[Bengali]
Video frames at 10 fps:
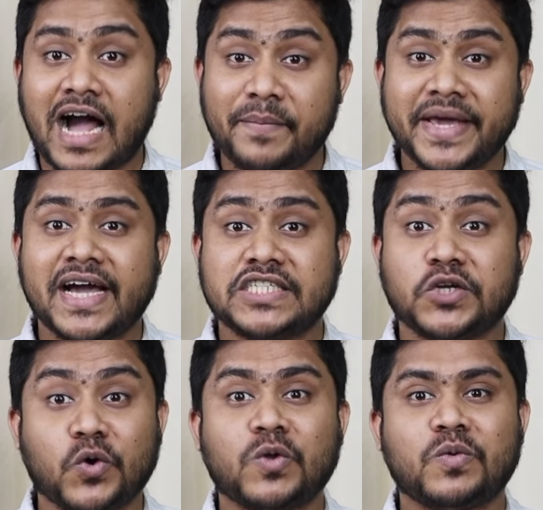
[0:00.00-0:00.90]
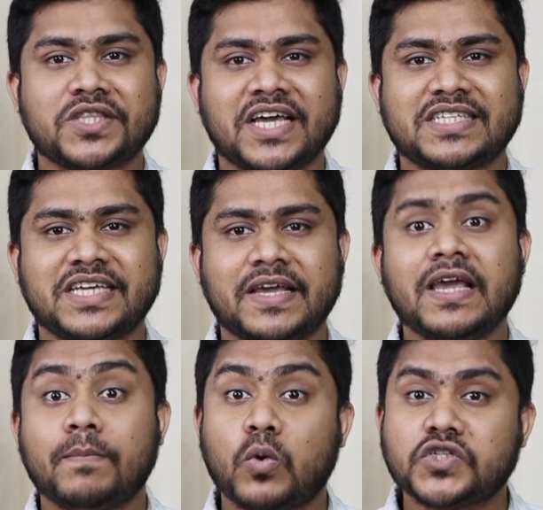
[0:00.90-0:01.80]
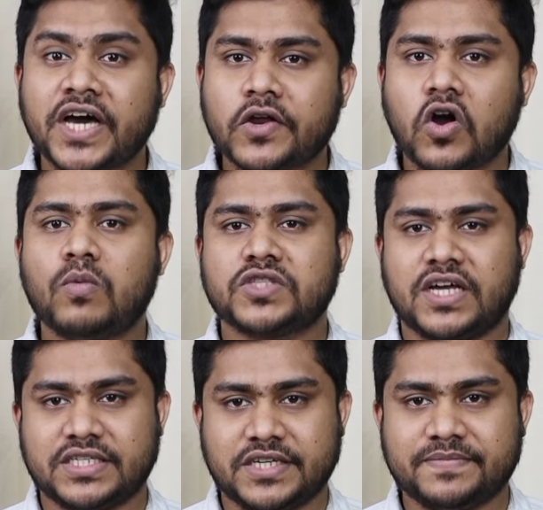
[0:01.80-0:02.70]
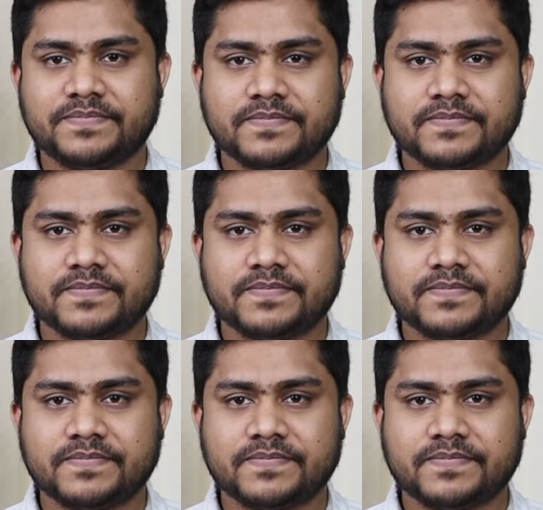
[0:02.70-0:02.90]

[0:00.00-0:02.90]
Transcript: আবেগ আছে অনুভূতি আছে বোঝার ক্ষমতা আছে